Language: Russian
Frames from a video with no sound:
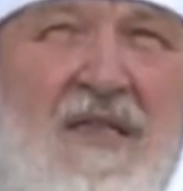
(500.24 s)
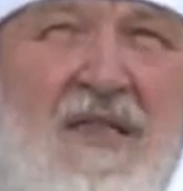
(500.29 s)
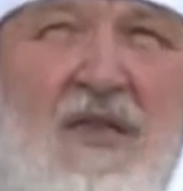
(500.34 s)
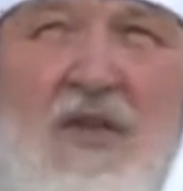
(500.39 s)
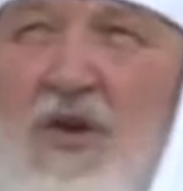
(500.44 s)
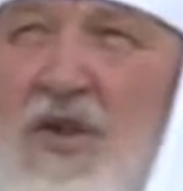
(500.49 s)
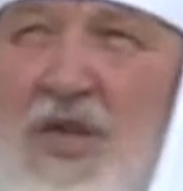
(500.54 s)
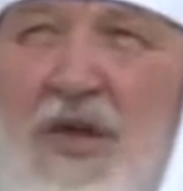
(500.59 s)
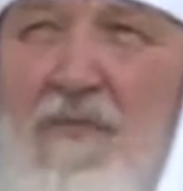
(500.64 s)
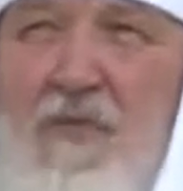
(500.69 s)

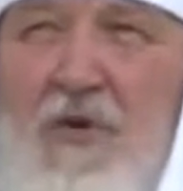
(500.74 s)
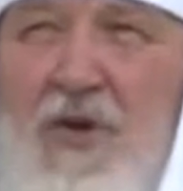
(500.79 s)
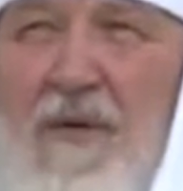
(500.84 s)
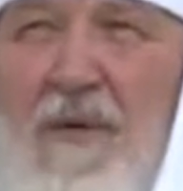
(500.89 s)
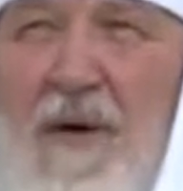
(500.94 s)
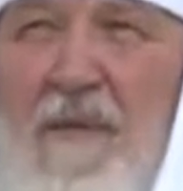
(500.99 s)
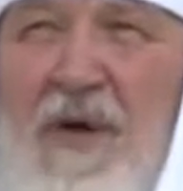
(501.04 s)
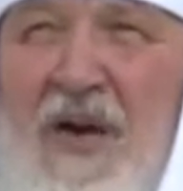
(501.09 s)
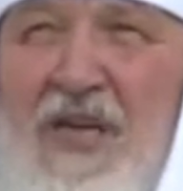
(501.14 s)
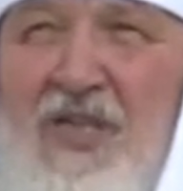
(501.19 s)
но не
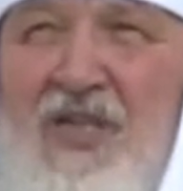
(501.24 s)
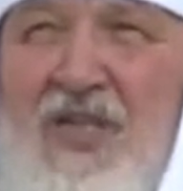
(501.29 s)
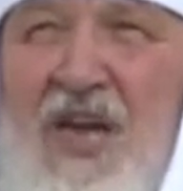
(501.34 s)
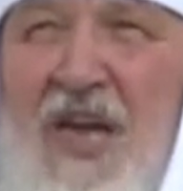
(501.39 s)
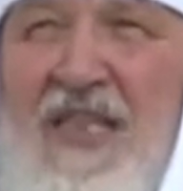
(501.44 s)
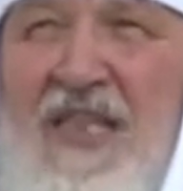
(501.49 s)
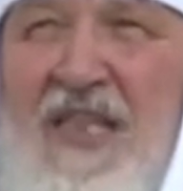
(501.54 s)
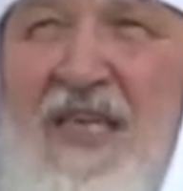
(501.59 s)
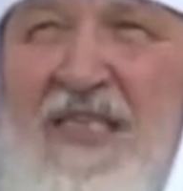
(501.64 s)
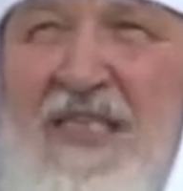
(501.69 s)
будем
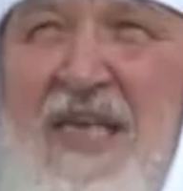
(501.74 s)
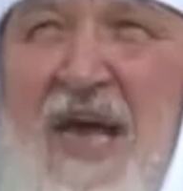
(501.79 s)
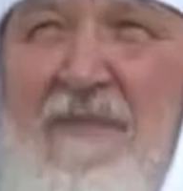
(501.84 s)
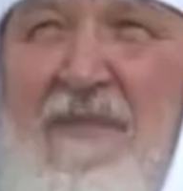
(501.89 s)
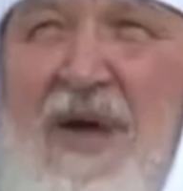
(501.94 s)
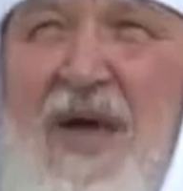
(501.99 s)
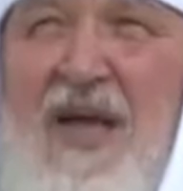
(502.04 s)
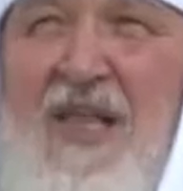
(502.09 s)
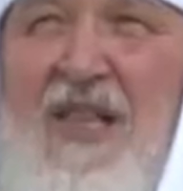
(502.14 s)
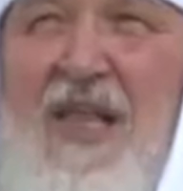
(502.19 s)
обращать на
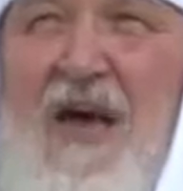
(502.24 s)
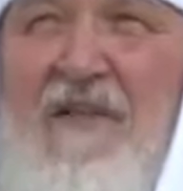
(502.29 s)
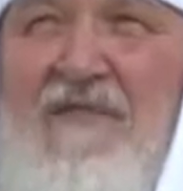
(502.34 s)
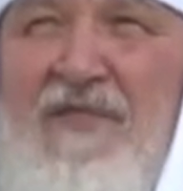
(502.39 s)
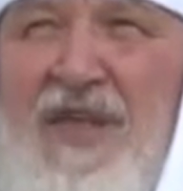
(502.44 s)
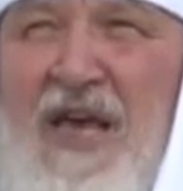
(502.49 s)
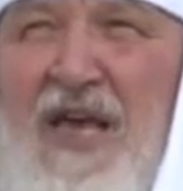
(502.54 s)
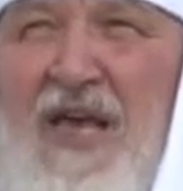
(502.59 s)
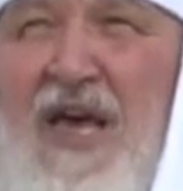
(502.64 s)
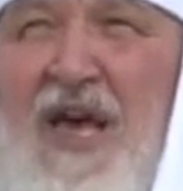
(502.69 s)
самое
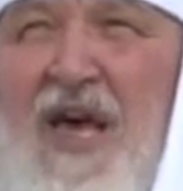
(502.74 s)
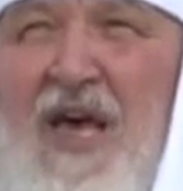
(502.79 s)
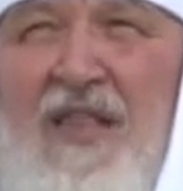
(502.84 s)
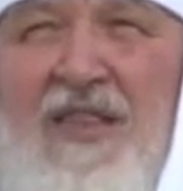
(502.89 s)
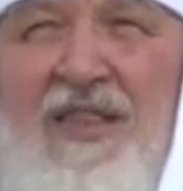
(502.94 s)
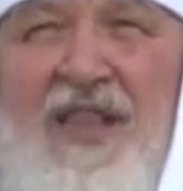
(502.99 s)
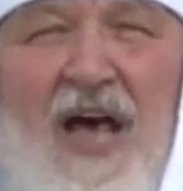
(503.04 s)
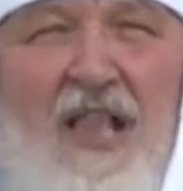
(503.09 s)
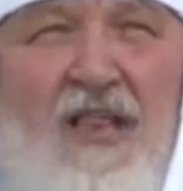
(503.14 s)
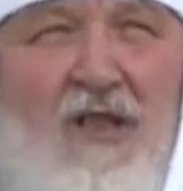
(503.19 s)
главное,
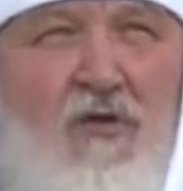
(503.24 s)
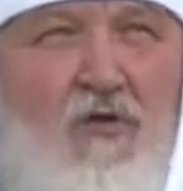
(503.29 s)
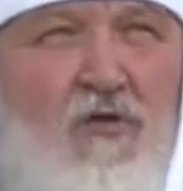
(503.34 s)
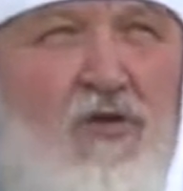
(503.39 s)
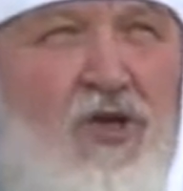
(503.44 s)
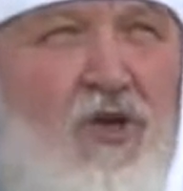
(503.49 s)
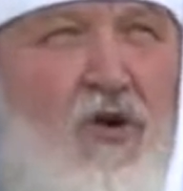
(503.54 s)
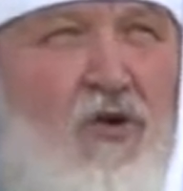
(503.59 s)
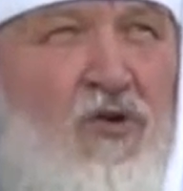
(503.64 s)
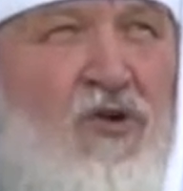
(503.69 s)
на
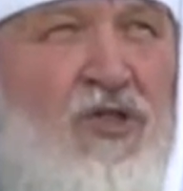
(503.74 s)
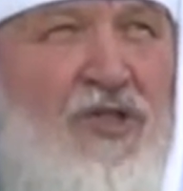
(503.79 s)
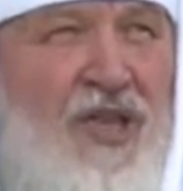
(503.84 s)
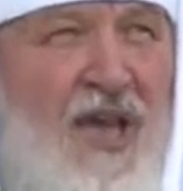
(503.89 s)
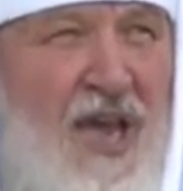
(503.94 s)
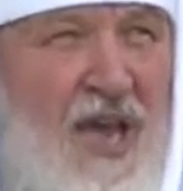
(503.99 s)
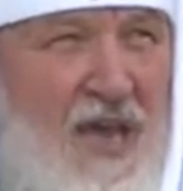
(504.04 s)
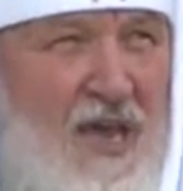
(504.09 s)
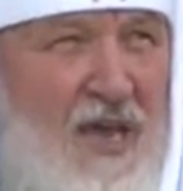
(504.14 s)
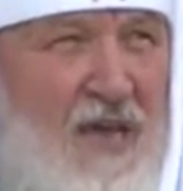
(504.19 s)
душу
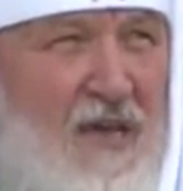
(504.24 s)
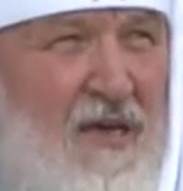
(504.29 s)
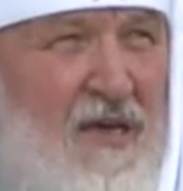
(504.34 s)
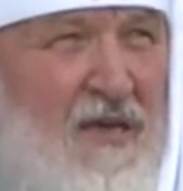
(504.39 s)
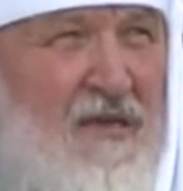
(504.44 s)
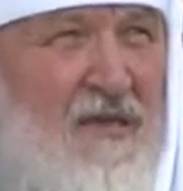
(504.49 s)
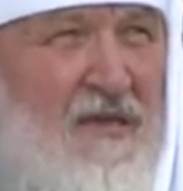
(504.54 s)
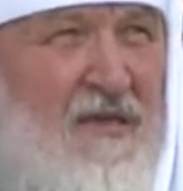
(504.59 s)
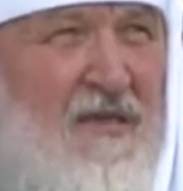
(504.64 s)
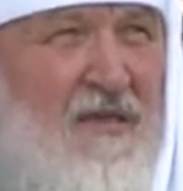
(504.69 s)

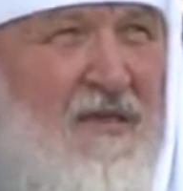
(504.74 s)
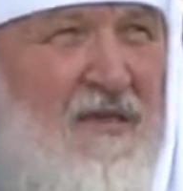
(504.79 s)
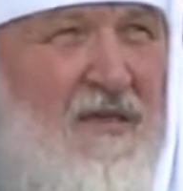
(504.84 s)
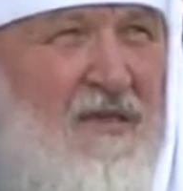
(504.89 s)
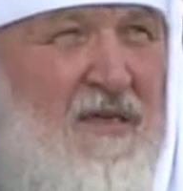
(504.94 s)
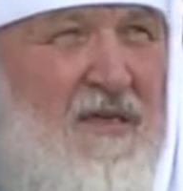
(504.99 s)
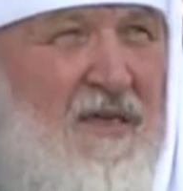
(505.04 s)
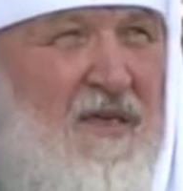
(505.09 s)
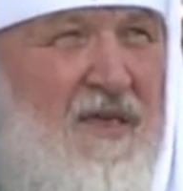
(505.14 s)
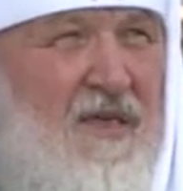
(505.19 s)
людей.
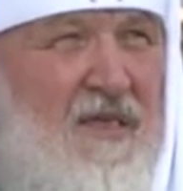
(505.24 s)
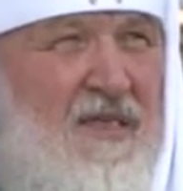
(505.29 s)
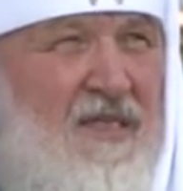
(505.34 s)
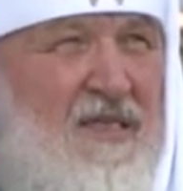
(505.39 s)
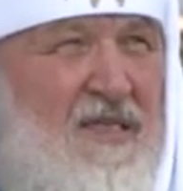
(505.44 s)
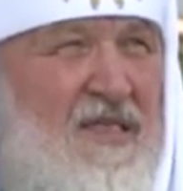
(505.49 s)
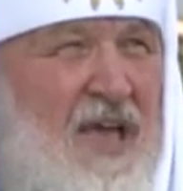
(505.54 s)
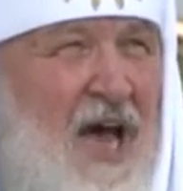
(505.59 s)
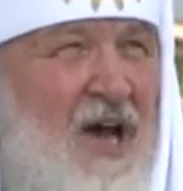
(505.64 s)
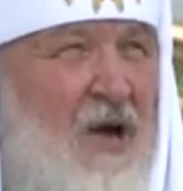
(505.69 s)

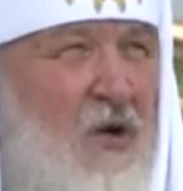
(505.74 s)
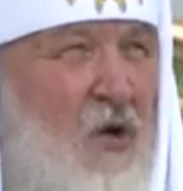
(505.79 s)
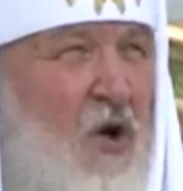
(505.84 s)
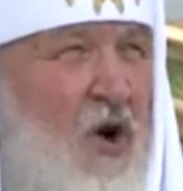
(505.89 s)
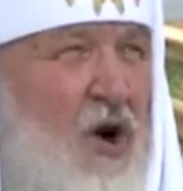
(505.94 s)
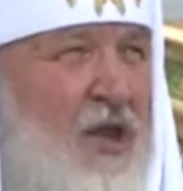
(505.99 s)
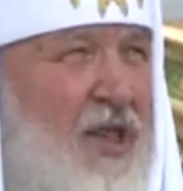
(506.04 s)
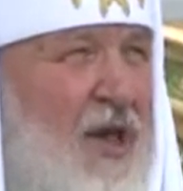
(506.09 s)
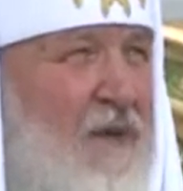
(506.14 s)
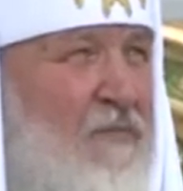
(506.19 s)

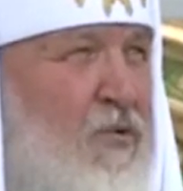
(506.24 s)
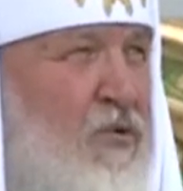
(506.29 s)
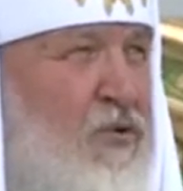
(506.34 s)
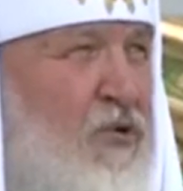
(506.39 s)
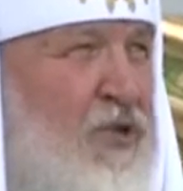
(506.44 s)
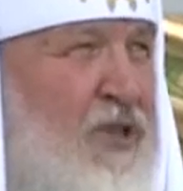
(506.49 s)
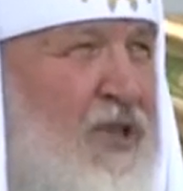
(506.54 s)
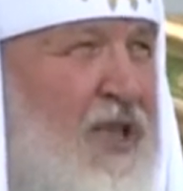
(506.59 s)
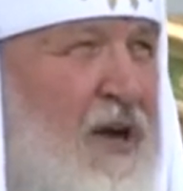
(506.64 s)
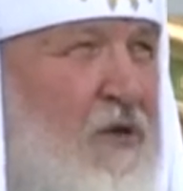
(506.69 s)
Законы
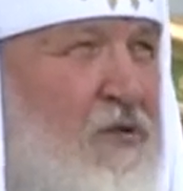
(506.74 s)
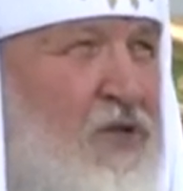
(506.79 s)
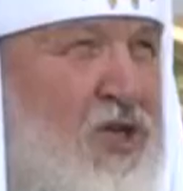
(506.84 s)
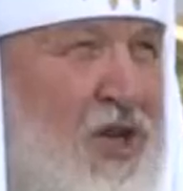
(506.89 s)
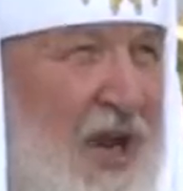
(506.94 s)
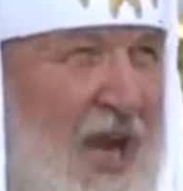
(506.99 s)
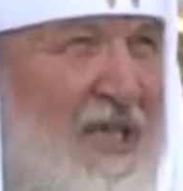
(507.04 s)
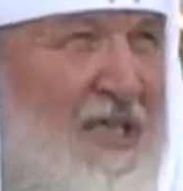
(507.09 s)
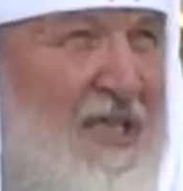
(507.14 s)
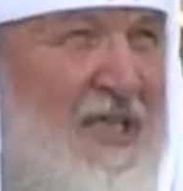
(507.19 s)
будут
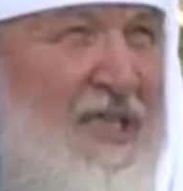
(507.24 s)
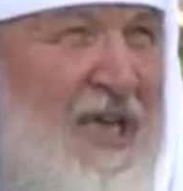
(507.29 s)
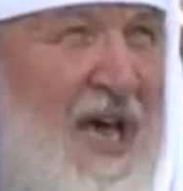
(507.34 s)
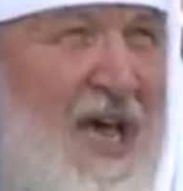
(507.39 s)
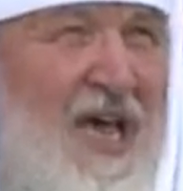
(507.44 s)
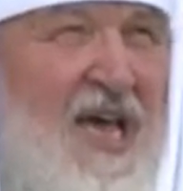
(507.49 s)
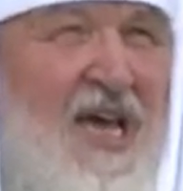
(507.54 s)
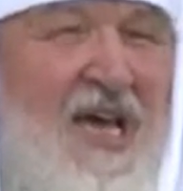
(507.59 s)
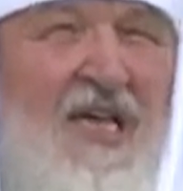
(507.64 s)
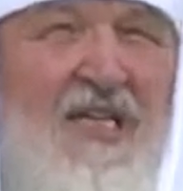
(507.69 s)

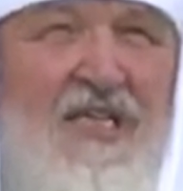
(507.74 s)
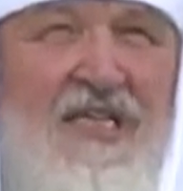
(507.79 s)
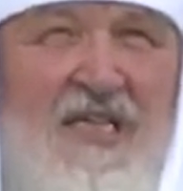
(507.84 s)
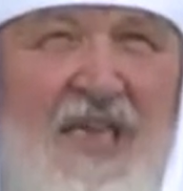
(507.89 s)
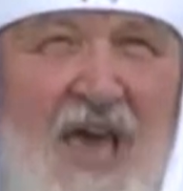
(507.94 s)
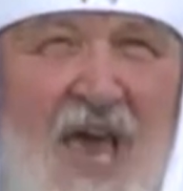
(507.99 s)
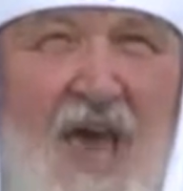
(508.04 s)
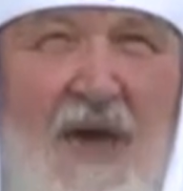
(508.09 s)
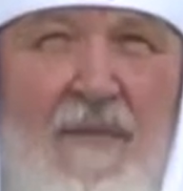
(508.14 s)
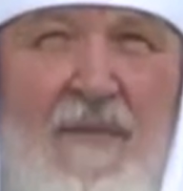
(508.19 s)
нарушаться
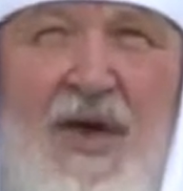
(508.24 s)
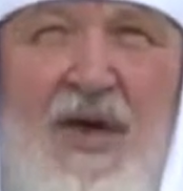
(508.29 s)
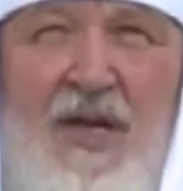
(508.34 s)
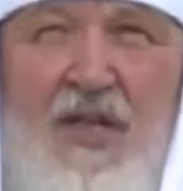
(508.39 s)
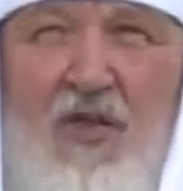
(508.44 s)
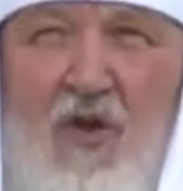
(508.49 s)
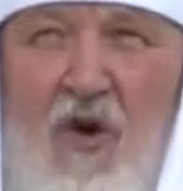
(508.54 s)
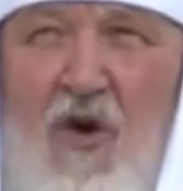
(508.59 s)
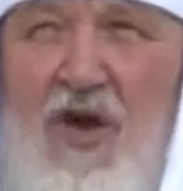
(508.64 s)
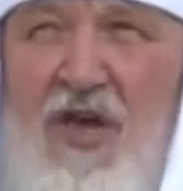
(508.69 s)
теми,
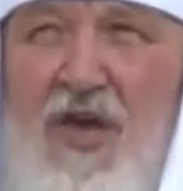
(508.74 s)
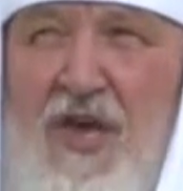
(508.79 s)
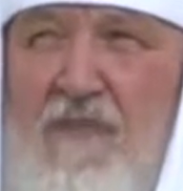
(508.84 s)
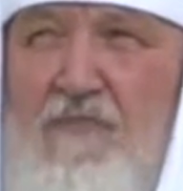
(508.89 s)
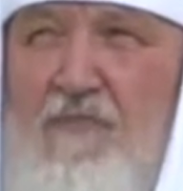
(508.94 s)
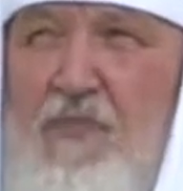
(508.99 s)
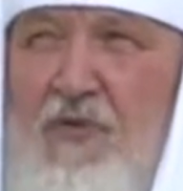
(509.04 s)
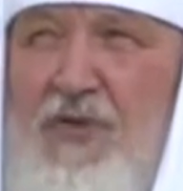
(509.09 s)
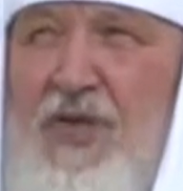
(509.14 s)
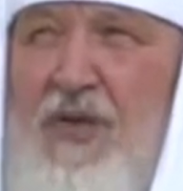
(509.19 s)
кто их
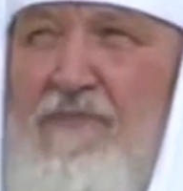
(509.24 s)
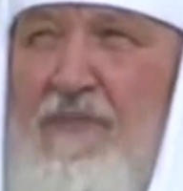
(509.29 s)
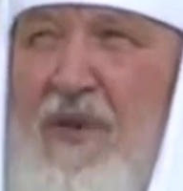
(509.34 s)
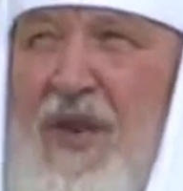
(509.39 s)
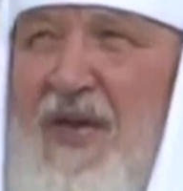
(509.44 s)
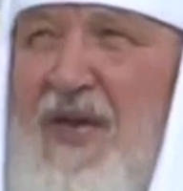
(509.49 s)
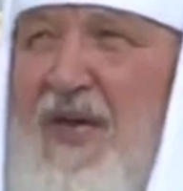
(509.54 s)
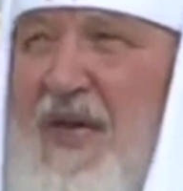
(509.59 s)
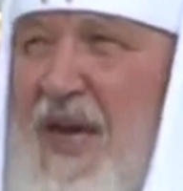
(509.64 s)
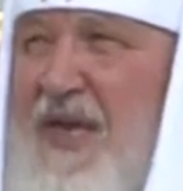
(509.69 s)
будет
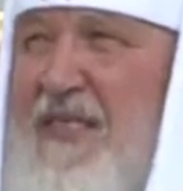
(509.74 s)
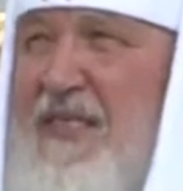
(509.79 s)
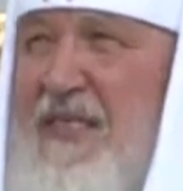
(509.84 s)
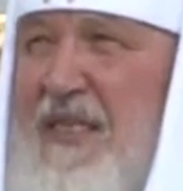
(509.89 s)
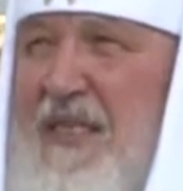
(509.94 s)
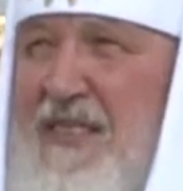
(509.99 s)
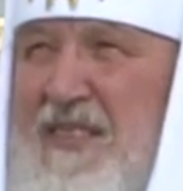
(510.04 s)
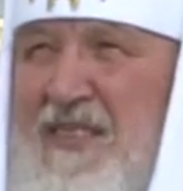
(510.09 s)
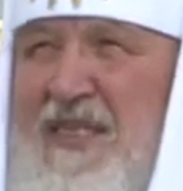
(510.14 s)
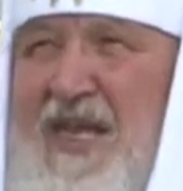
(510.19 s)

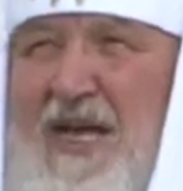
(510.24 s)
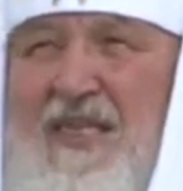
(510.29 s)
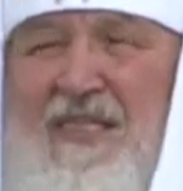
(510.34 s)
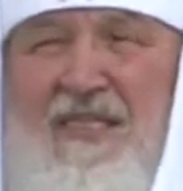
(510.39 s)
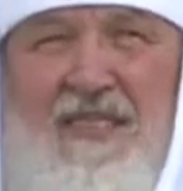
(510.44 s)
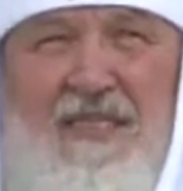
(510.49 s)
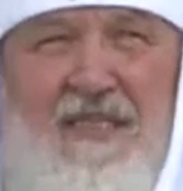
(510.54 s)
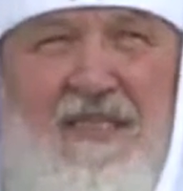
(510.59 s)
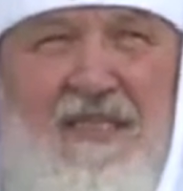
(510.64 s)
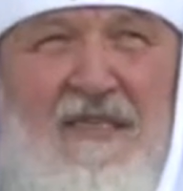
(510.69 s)
прекрасно
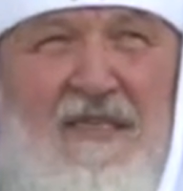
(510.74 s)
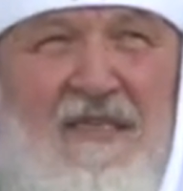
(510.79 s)
знать.